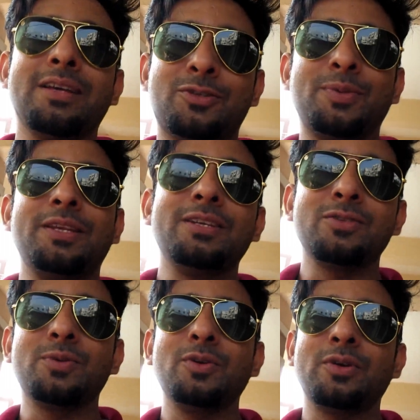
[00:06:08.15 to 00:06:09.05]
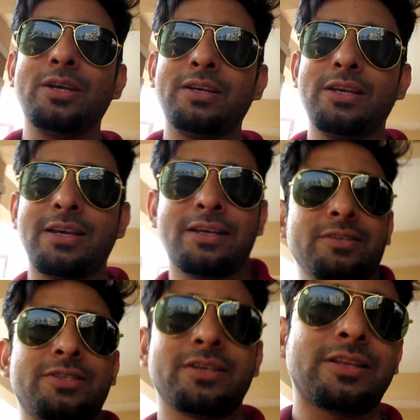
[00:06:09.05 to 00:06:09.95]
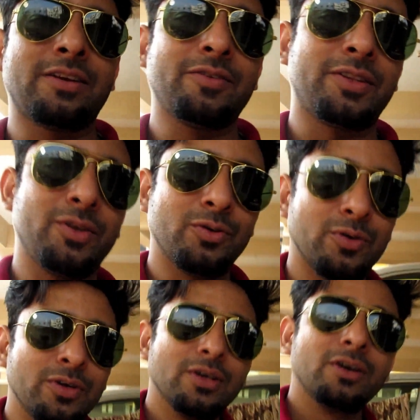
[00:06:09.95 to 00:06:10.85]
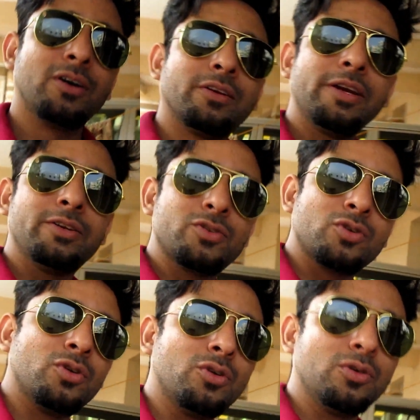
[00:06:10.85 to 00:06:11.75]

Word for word: एक्सपीरियंस भी हो गया है कि आई कैन शेयर दैट विथ यू ऑल राइट सो